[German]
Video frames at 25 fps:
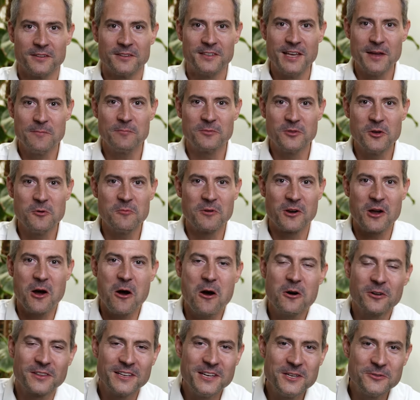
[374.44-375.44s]
Tipp Nummer
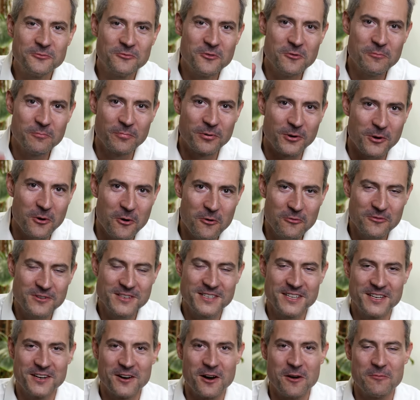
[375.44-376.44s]
8 ist für Profis,
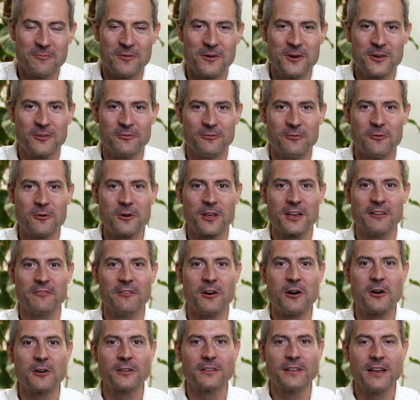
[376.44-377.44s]
ich habe euch
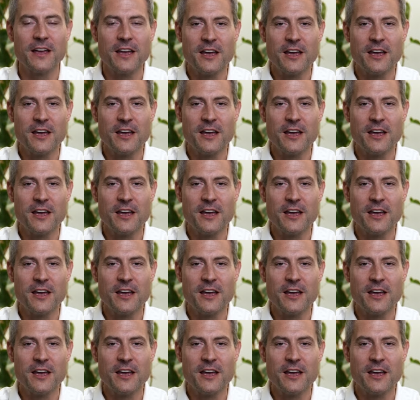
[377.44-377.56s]
vorgewarnt,